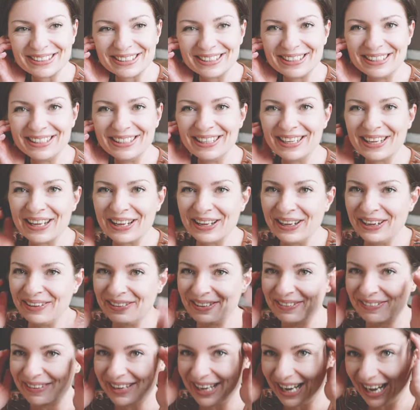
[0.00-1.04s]
äh,
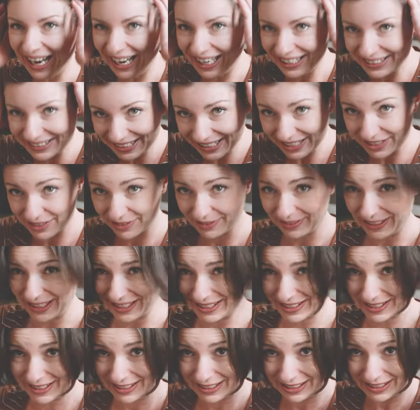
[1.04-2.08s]
weil mein Haar ist ja so
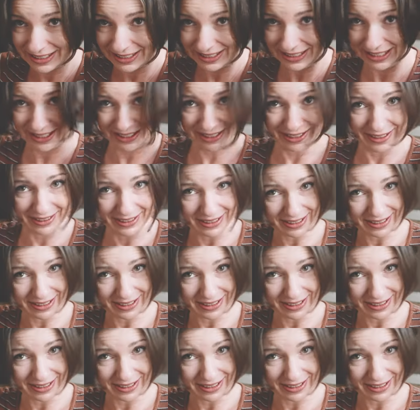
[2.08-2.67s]
wahnsinnig dick.